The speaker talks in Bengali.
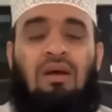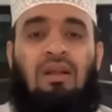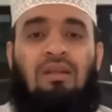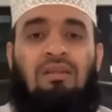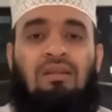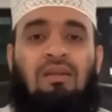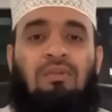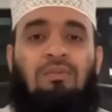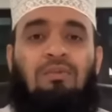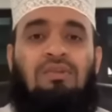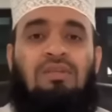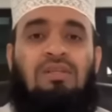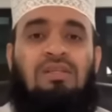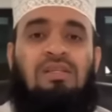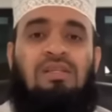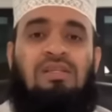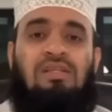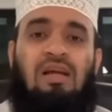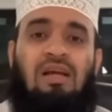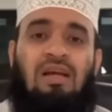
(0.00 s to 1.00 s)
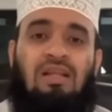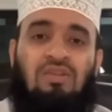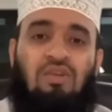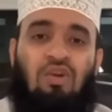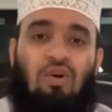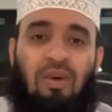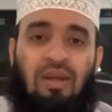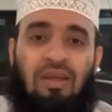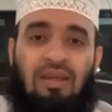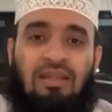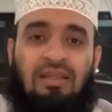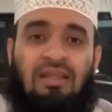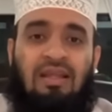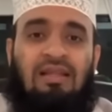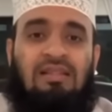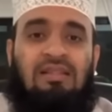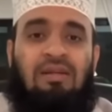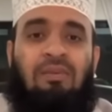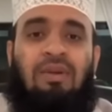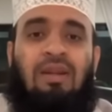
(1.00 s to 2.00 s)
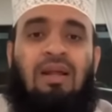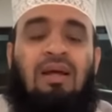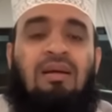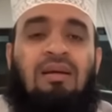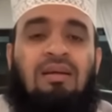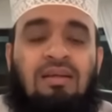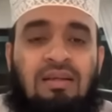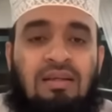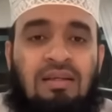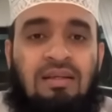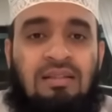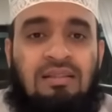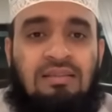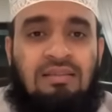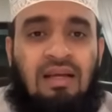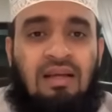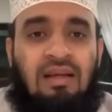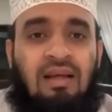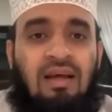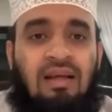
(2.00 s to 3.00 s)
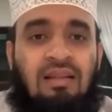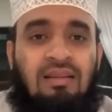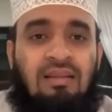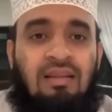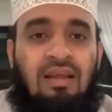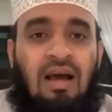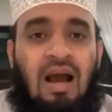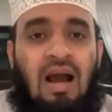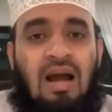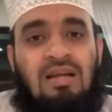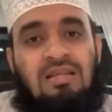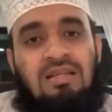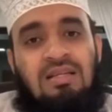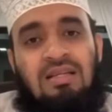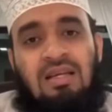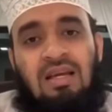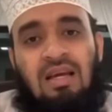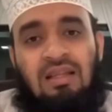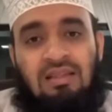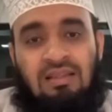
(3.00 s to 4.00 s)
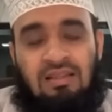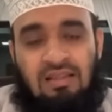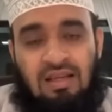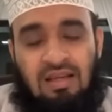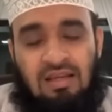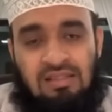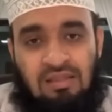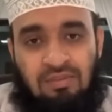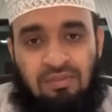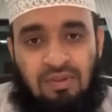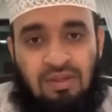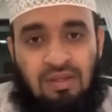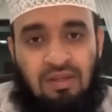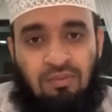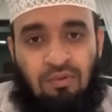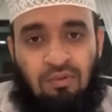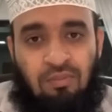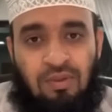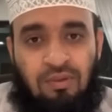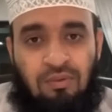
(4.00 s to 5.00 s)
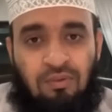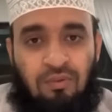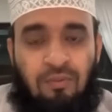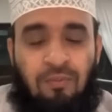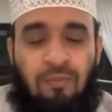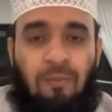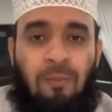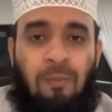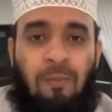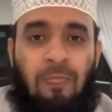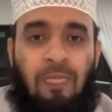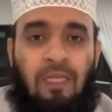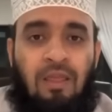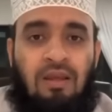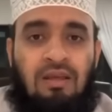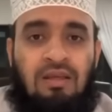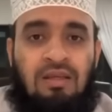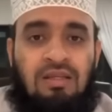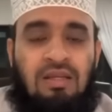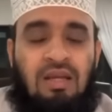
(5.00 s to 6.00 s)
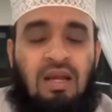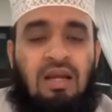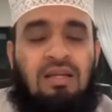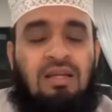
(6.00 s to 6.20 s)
আল্লাহ তালা বলছেন যে জাকাত সবাইকে দেয়া যাবে না জাকাত আটটি খাতে দেয়া যাবে কেবলমাত্র সে